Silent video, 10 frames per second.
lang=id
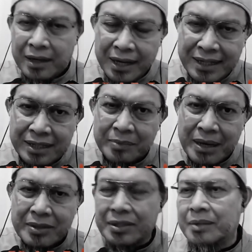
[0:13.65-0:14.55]

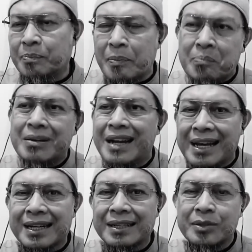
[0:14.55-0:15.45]
legitimasi,
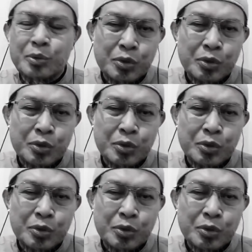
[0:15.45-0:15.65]
pembenaran,